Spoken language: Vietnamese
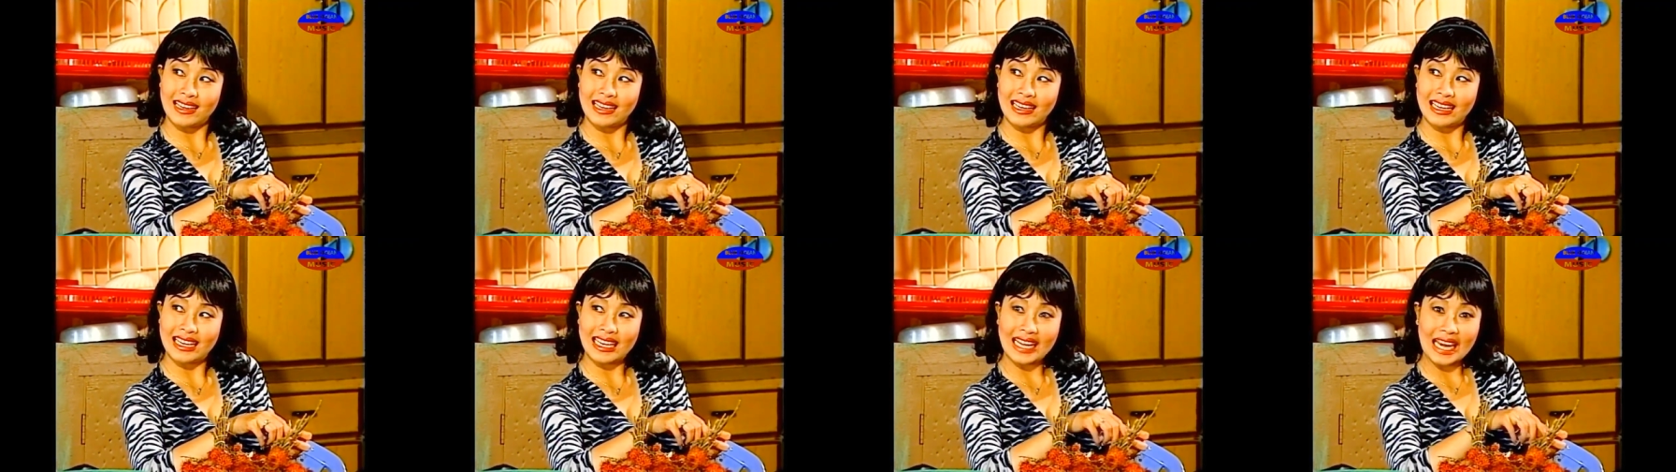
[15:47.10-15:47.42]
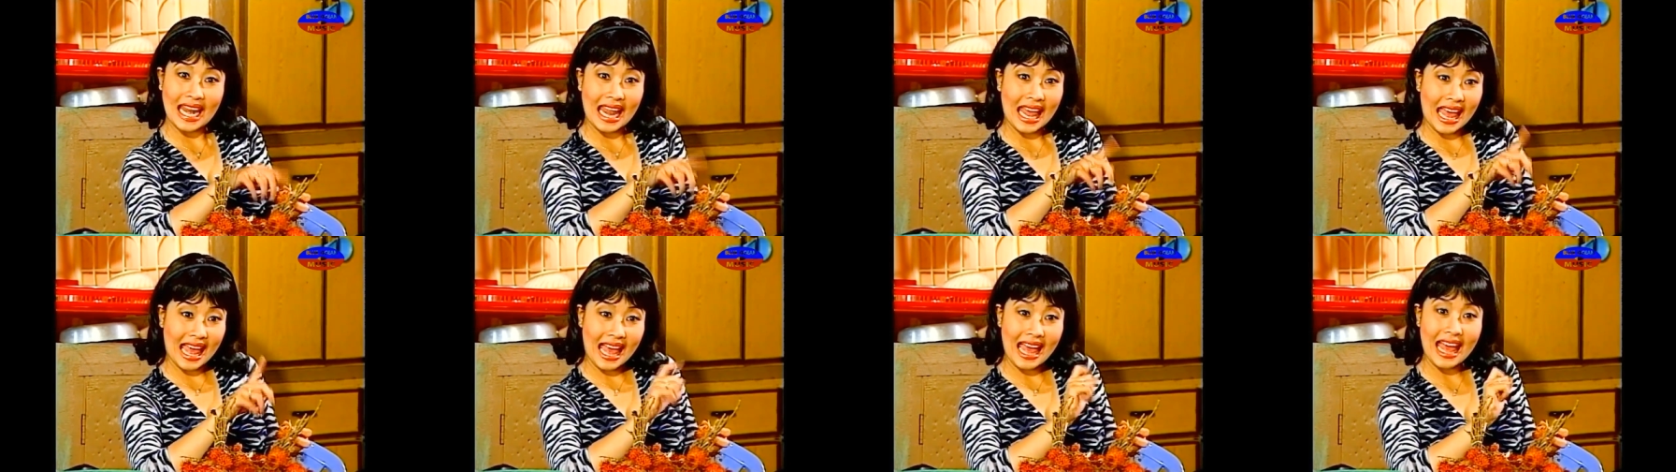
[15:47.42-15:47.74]
Này
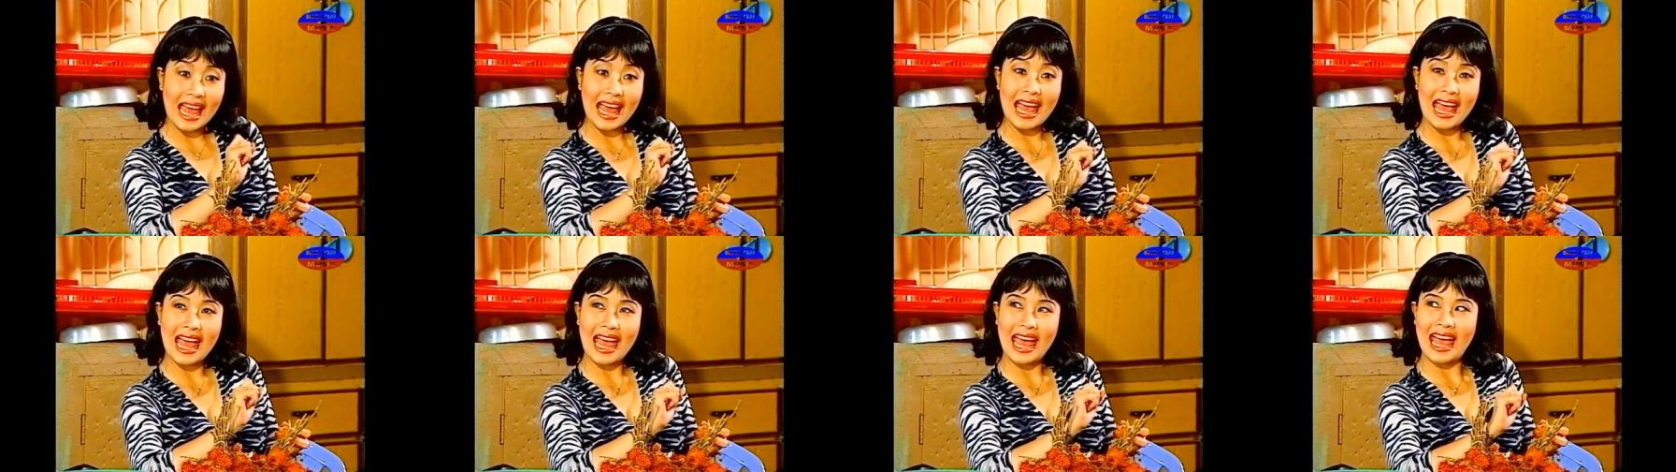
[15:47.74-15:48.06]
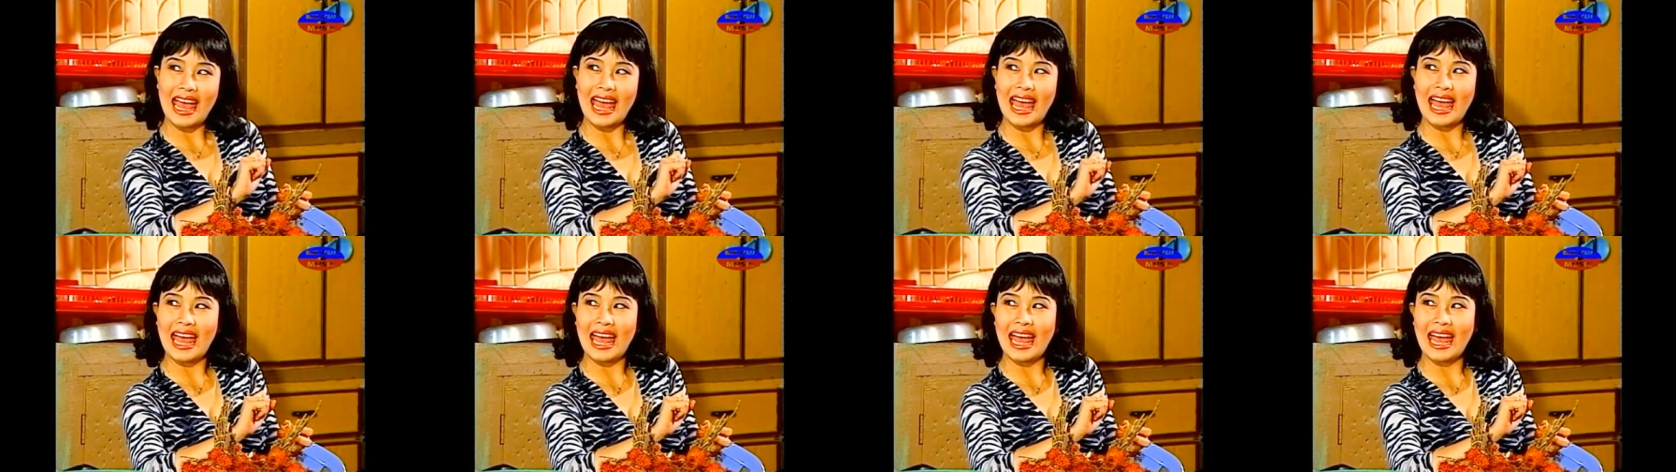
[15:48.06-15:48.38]

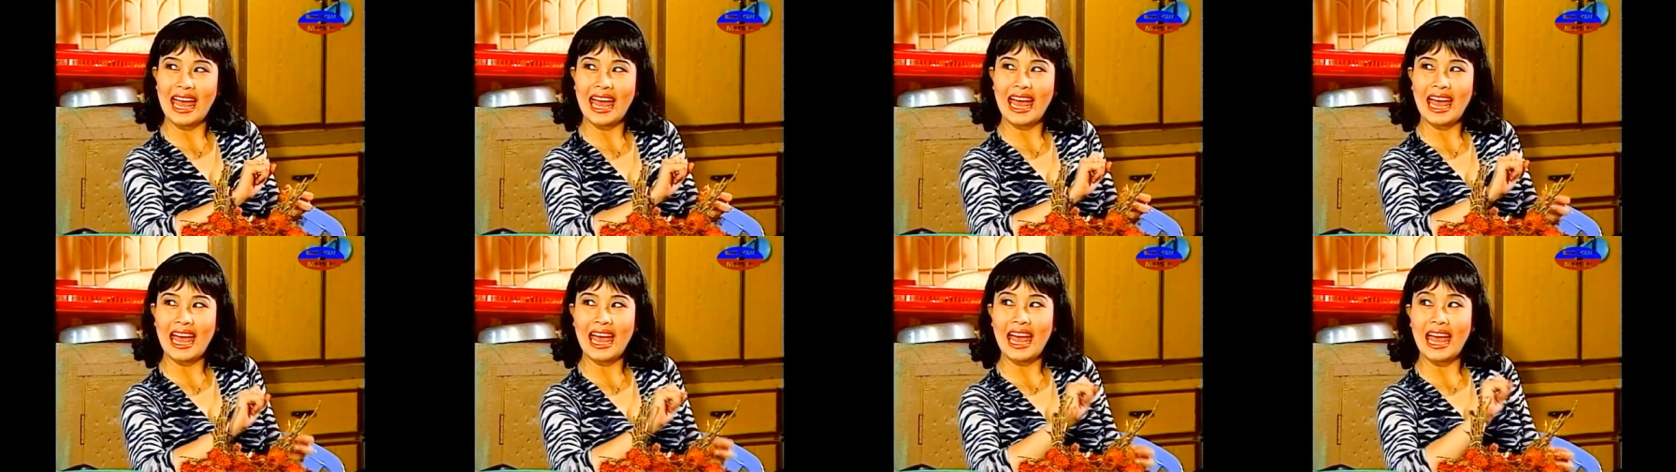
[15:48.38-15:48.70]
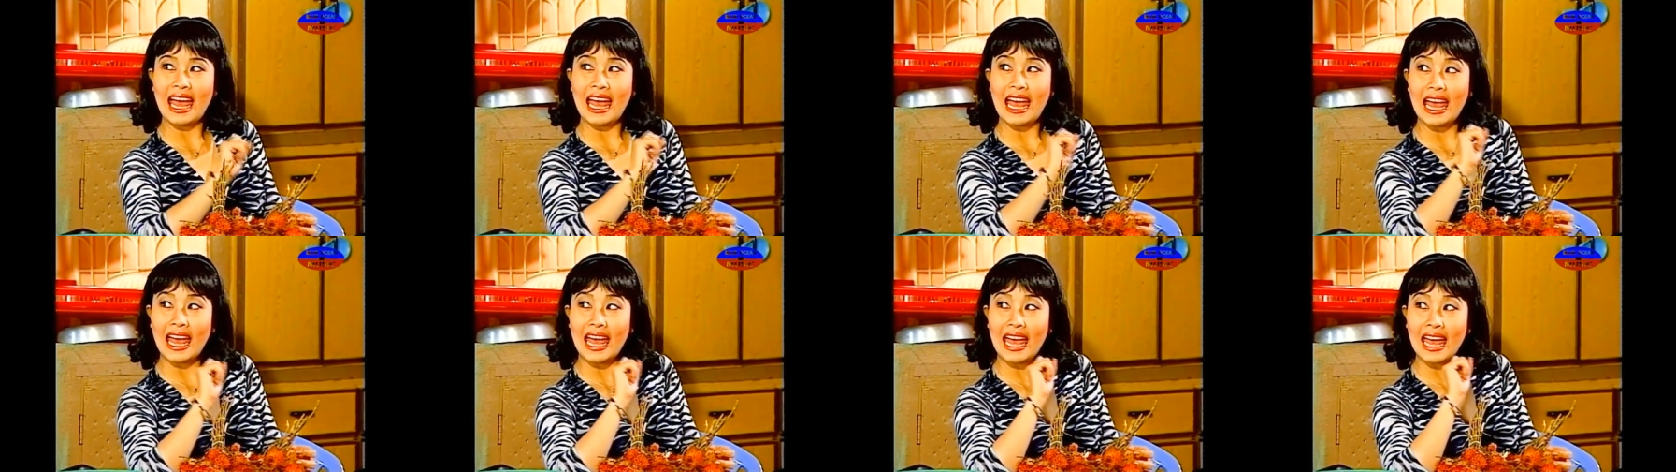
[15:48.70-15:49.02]
là...
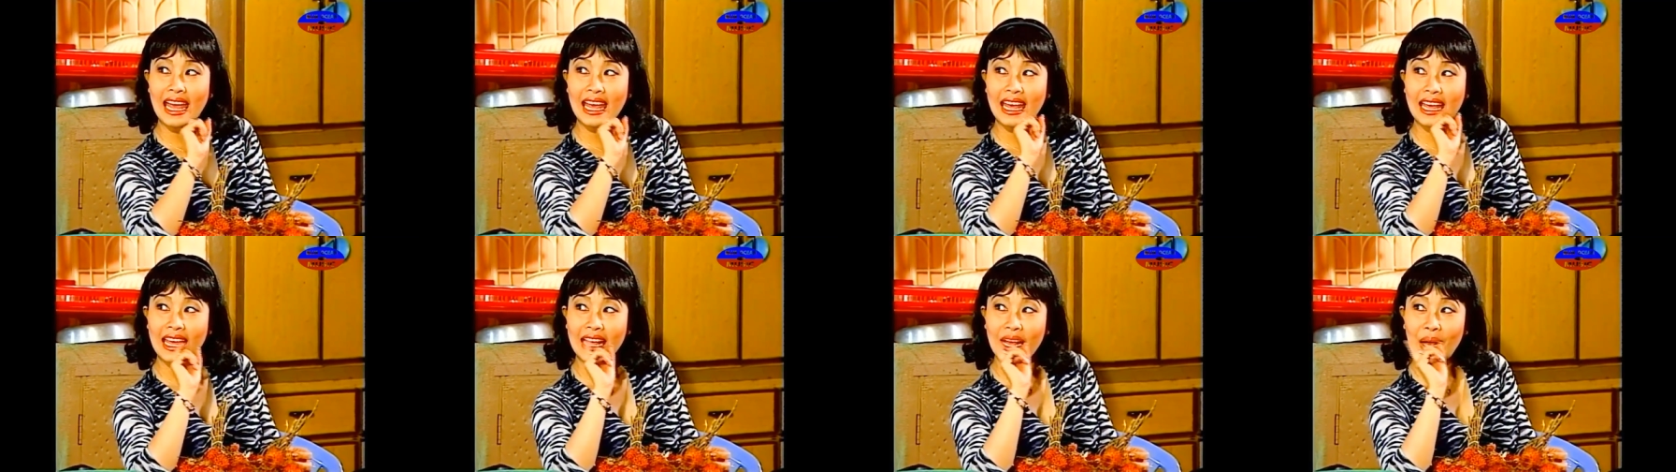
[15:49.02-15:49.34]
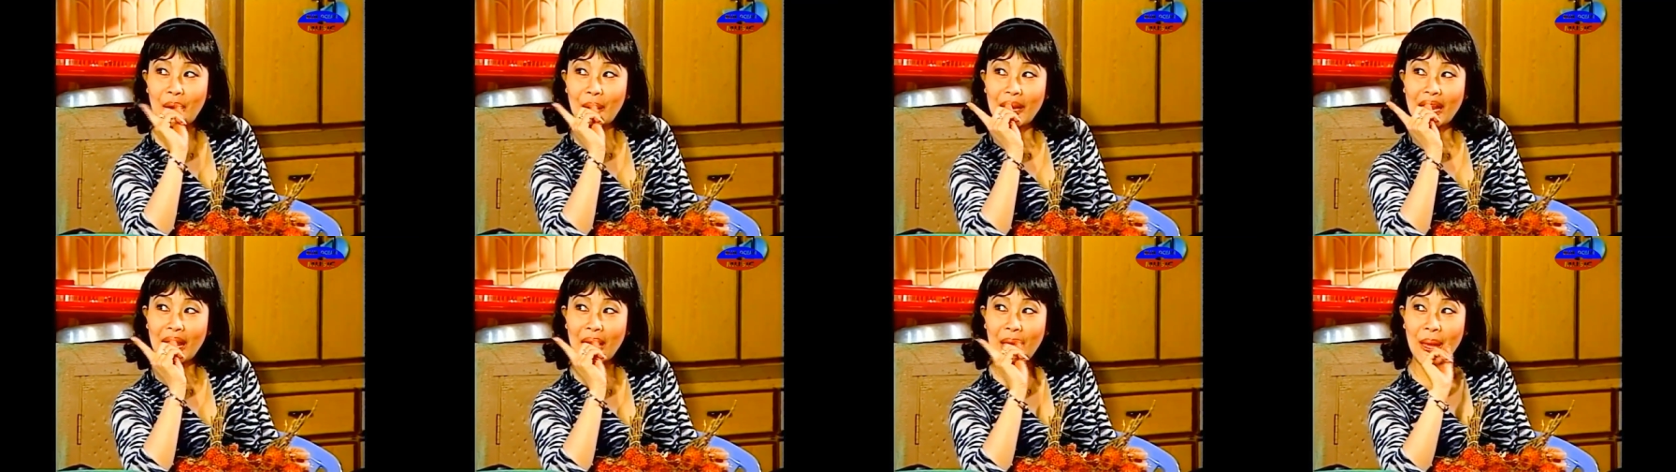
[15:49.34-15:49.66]

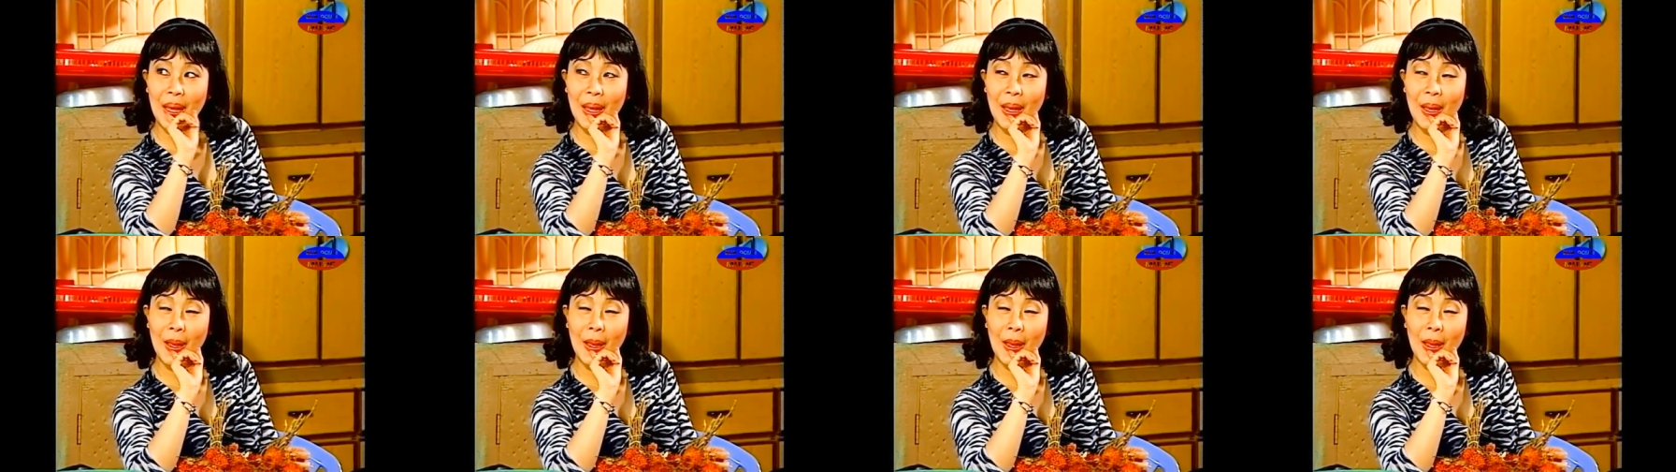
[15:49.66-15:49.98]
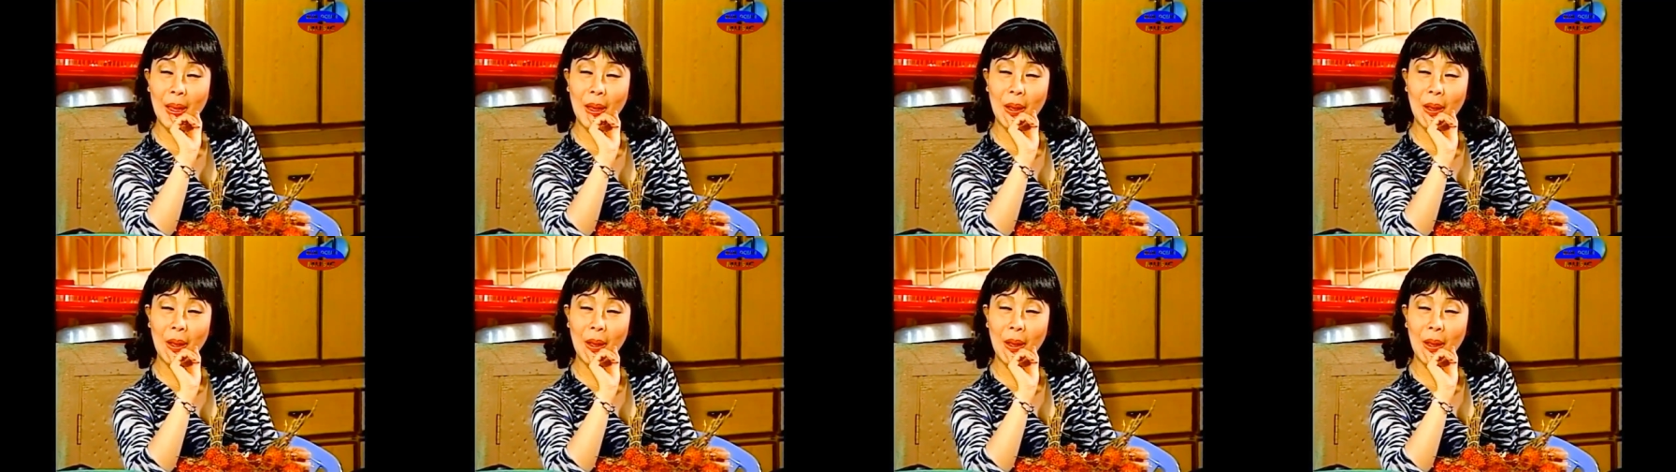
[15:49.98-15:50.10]
câu này